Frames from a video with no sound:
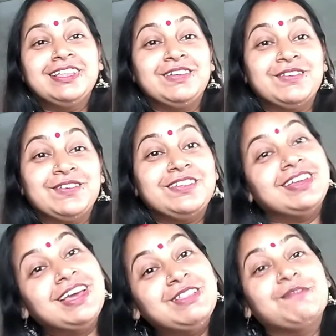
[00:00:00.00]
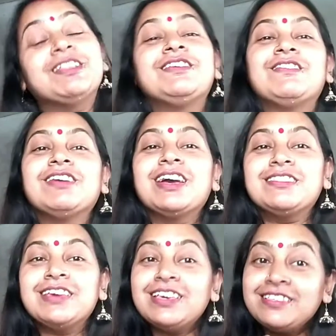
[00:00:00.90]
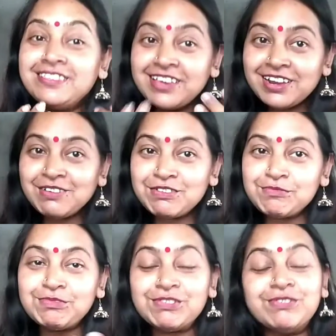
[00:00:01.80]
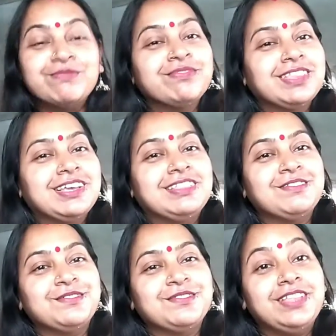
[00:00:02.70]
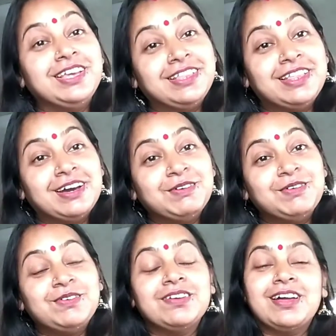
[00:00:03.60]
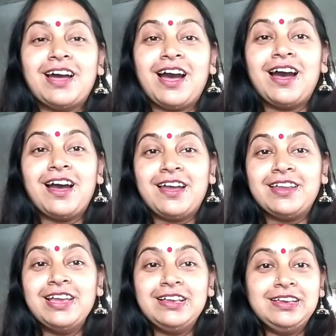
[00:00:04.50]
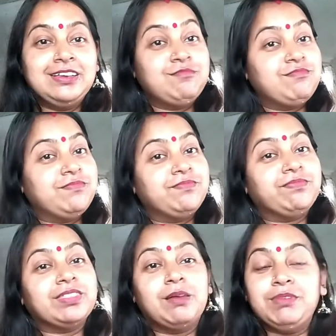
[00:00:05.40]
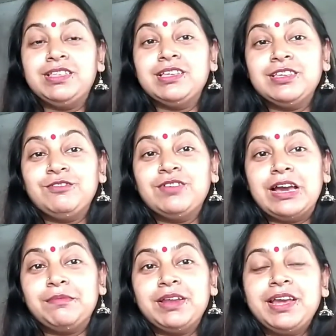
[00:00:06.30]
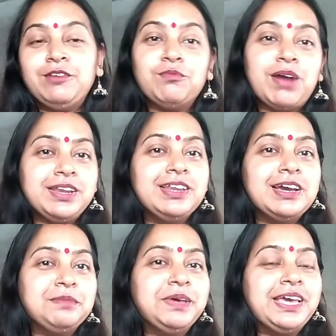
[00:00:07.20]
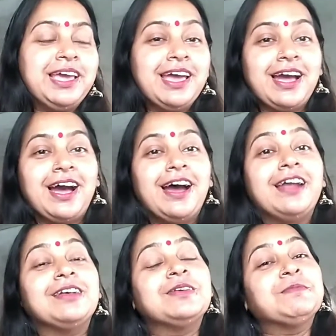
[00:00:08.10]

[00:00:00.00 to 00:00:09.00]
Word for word: তো সেটাই তোমাদের সঙ্গে আজকে শেয়ার করব তো দেখতে থাকো আর বিশেষ কিছু লাগবে না একটু মাটি লাগবে আর